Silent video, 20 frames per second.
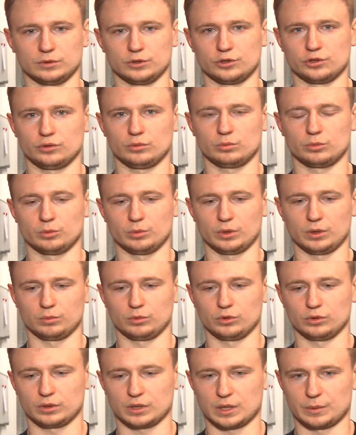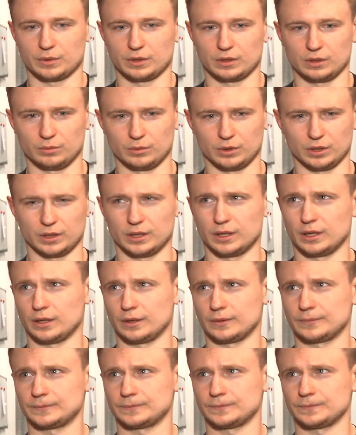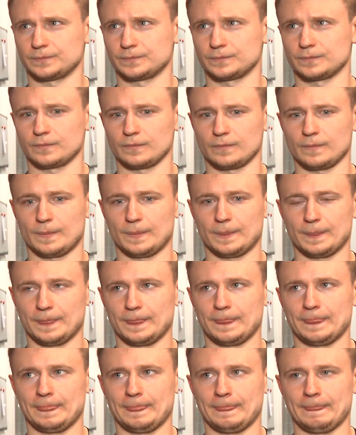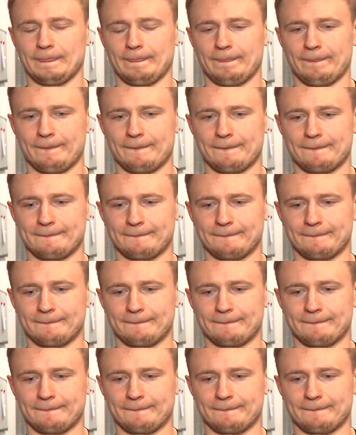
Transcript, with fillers: ничего, будем работать, команда молодая. Следующие